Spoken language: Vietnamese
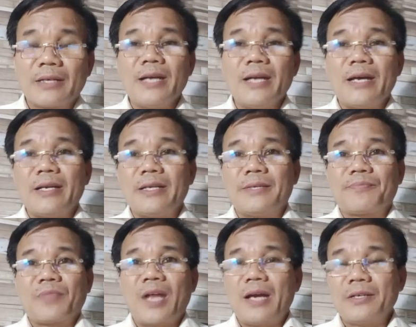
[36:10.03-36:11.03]
trước đây đi,
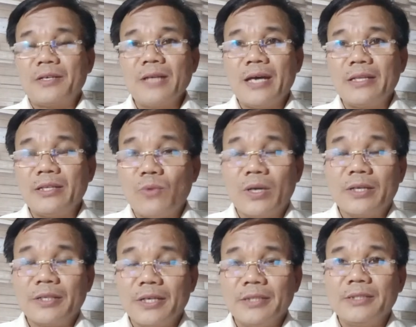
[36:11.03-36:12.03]
à, trước đây thì Quỳnh
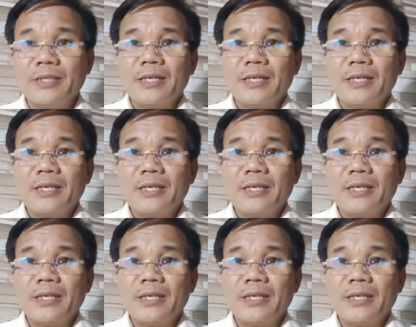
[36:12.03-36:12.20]
Như